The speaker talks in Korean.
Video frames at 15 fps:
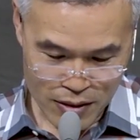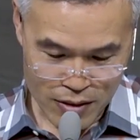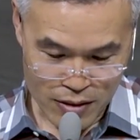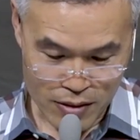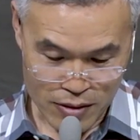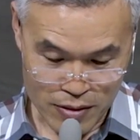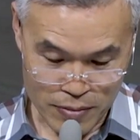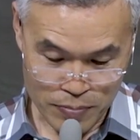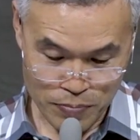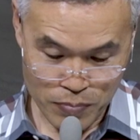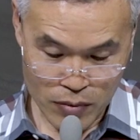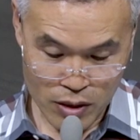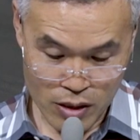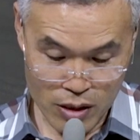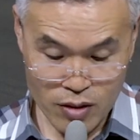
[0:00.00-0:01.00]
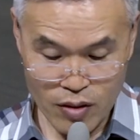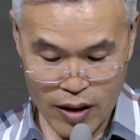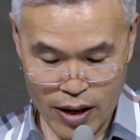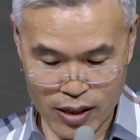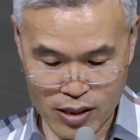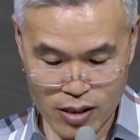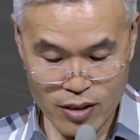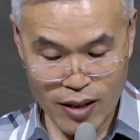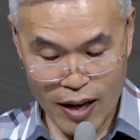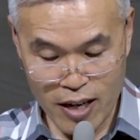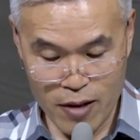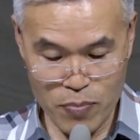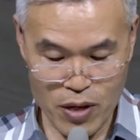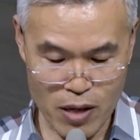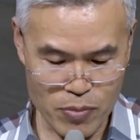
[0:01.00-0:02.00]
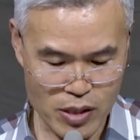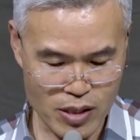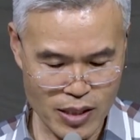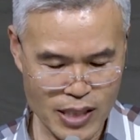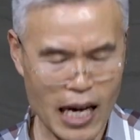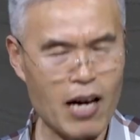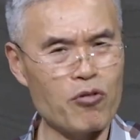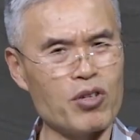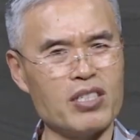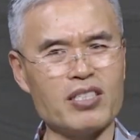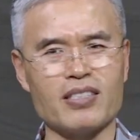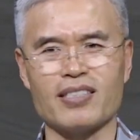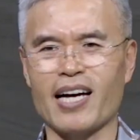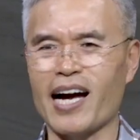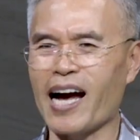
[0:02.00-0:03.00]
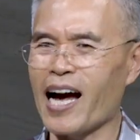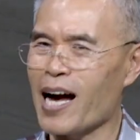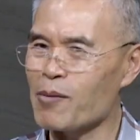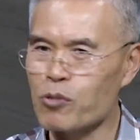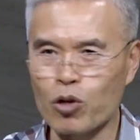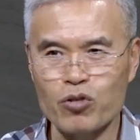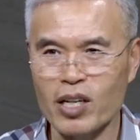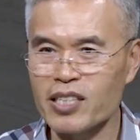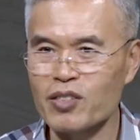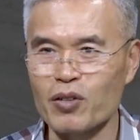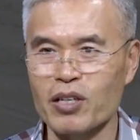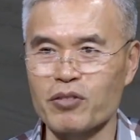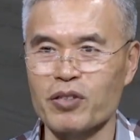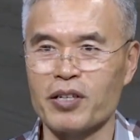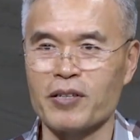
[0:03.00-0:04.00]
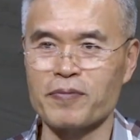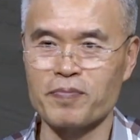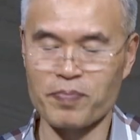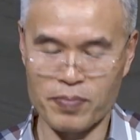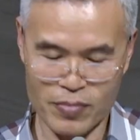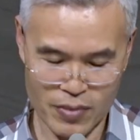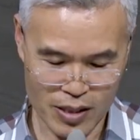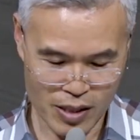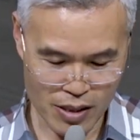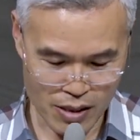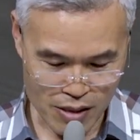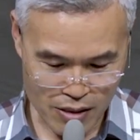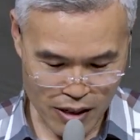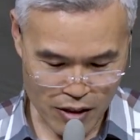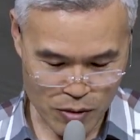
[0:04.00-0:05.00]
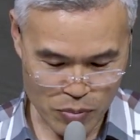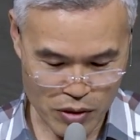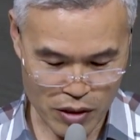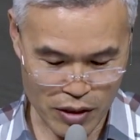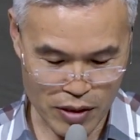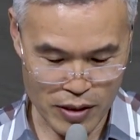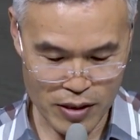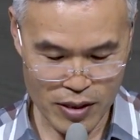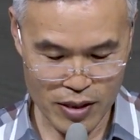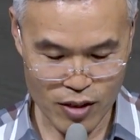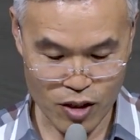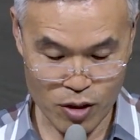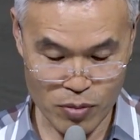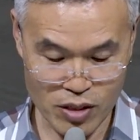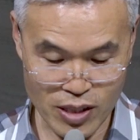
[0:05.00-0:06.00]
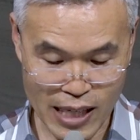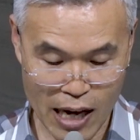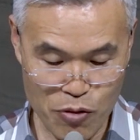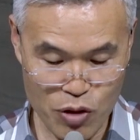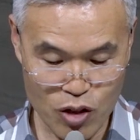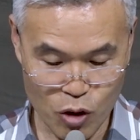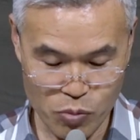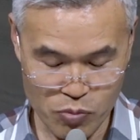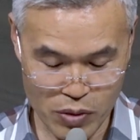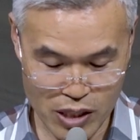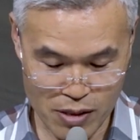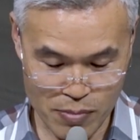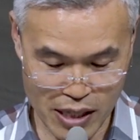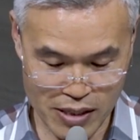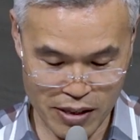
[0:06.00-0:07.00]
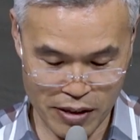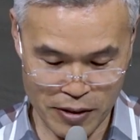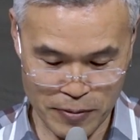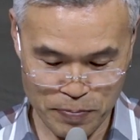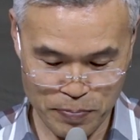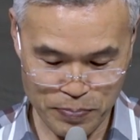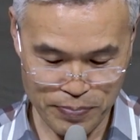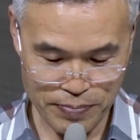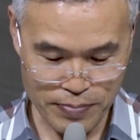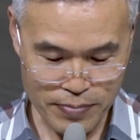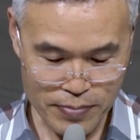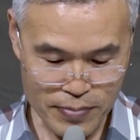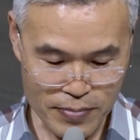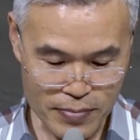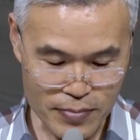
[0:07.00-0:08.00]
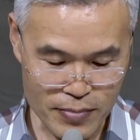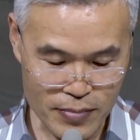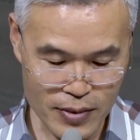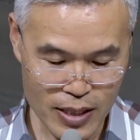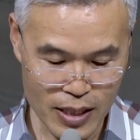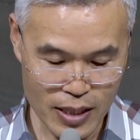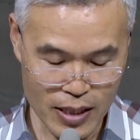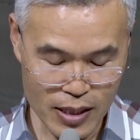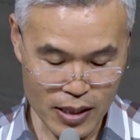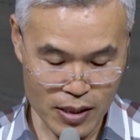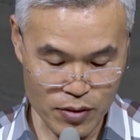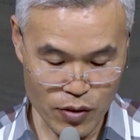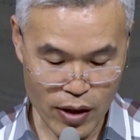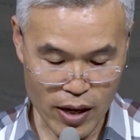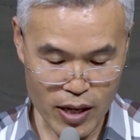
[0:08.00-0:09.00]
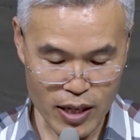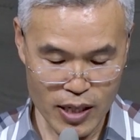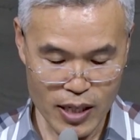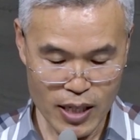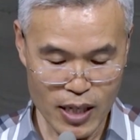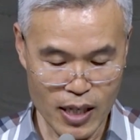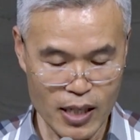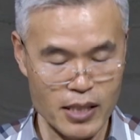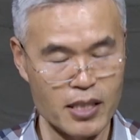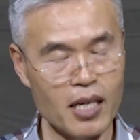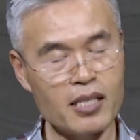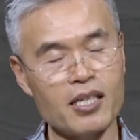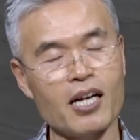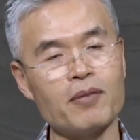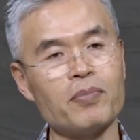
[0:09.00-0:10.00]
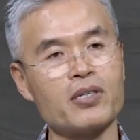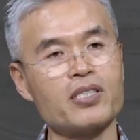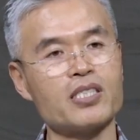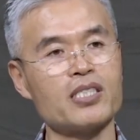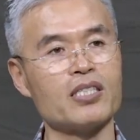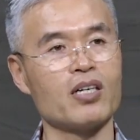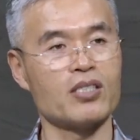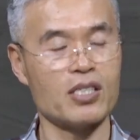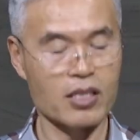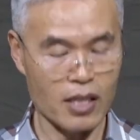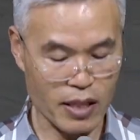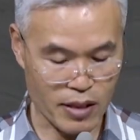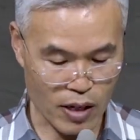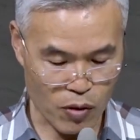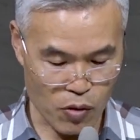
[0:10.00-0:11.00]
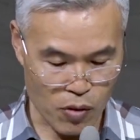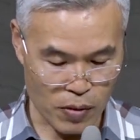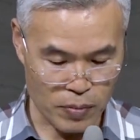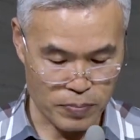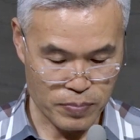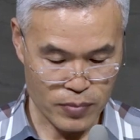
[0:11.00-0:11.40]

어, 그런데 그 딸에 비하면 사위는 아무것도 아니더라고요. 쓸데가 없어요. 여러분 사위 너무 믿지 마세요. 그런데 세 살 버릇이 여든 간다고